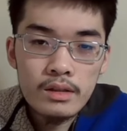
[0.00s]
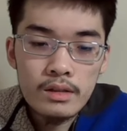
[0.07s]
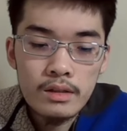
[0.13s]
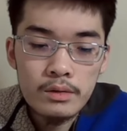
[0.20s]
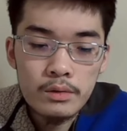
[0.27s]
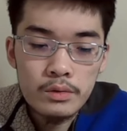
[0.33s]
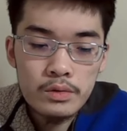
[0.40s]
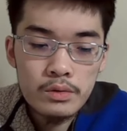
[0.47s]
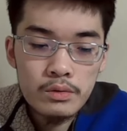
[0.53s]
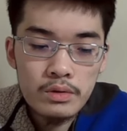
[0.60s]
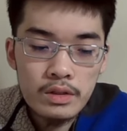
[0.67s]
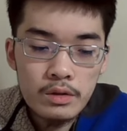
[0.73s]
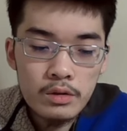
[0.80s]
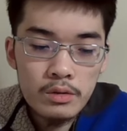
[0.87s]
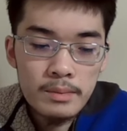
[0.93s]
あの、層
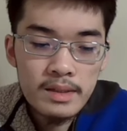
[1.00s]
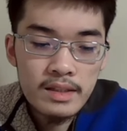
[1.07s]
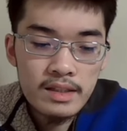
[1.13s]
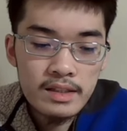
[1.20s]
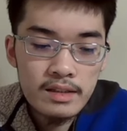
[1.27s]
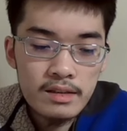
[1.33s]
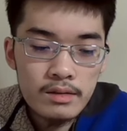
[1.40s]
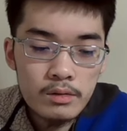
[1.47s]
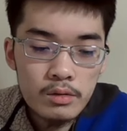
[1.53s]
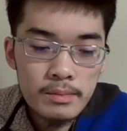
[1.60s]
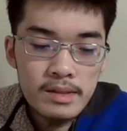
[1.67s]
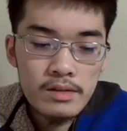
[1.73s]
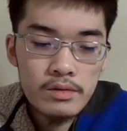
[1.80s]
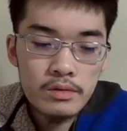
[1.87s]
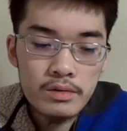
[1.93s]
にこびてき、こ
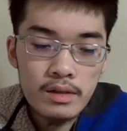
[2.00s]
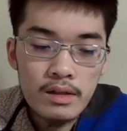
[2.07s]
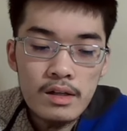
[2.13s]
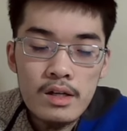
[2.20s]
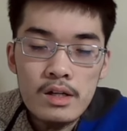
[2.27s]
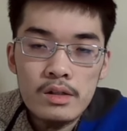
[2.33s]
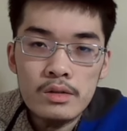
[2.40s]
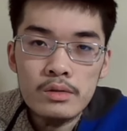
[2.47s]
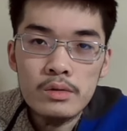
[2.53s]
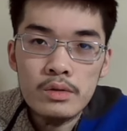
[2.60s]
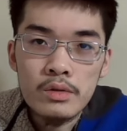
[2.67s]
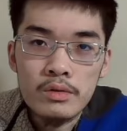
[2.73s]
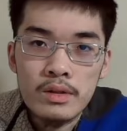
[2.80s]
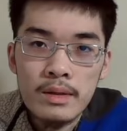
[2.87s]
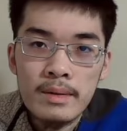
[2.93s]
びるような動
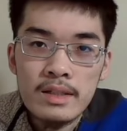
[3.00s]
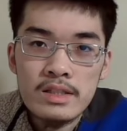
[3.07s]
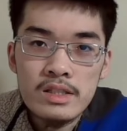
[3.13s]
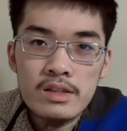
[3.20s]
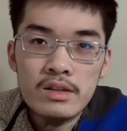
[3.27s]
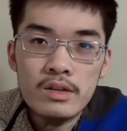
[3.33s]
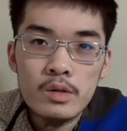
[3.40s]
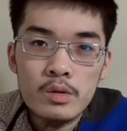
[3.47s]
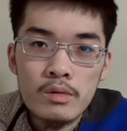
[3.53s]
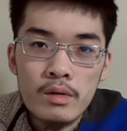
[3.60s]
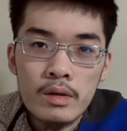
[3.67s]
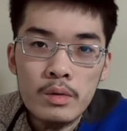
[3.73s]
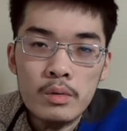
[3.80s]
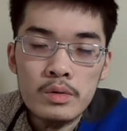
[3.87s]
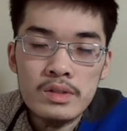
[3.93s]
きを玉木っていうのは
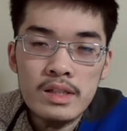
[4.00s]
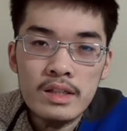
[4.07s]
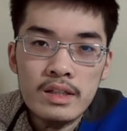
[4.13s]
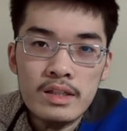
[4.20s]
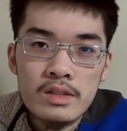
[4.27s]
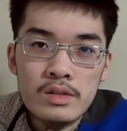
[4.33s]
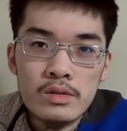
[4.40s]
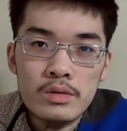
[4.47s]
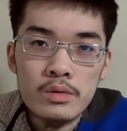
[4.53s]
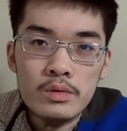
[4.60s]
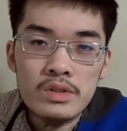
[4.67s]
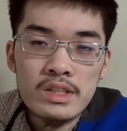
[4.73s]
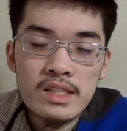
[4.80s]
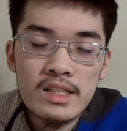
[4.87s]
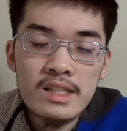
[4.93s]
ここ最近ずっと
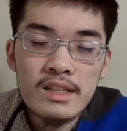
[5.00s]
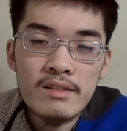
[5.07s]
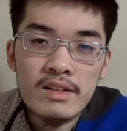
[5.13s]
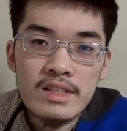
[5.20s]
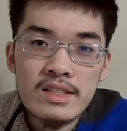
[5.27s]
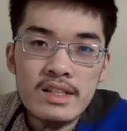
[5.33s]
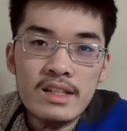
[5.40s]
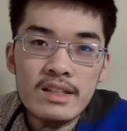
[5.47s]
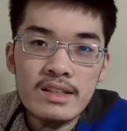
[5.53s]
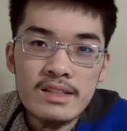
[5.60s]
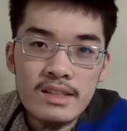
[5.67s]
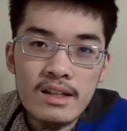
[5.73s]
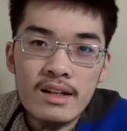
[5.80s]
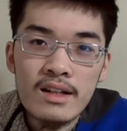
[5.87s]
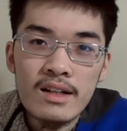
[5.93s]
してきたわけじゃないです
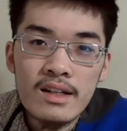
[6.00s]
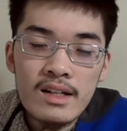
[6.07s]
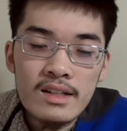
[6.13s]
か。